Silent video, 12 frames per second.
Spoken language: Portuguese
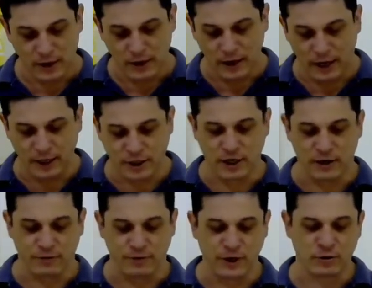Ele
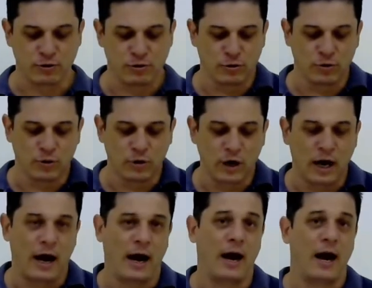tinha visto
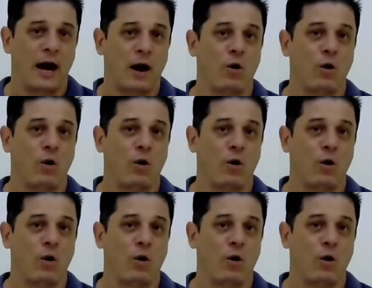a